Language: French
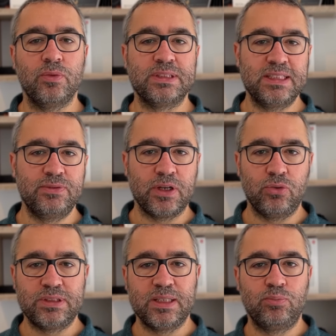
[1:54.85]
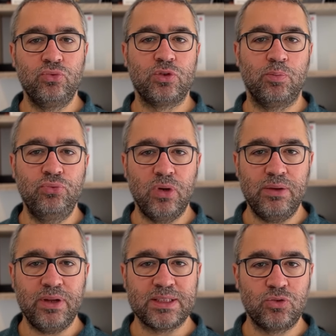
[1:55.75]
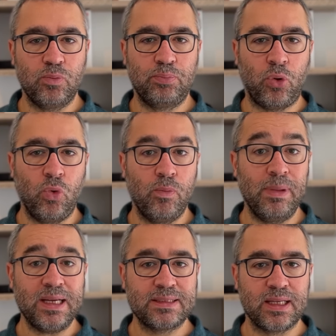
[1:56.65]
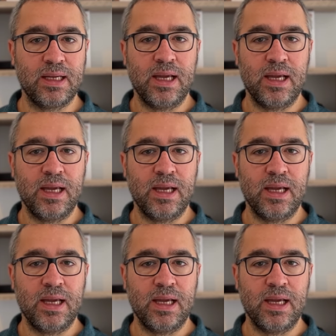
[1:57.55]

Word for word: 6,7 pouces pour la version Pro Max.